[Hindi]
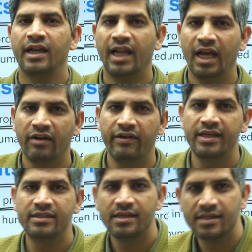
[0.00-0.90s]

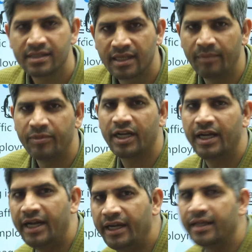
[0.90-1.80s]
लैंग्वेज स्क्रिप्ट
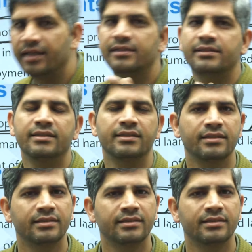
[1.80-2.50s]
एंड कल्चर